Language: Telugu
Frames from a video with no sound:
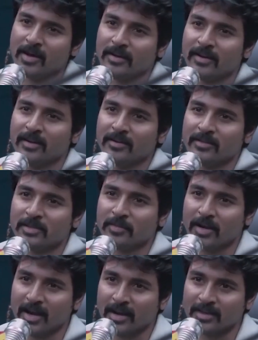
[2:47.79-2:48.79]
నేను మార్కెటింగ్తో
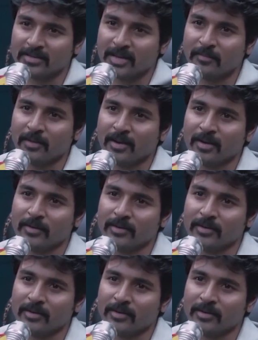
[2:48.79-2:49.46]
ప్రోడక్ట్ని శాంపుల్గా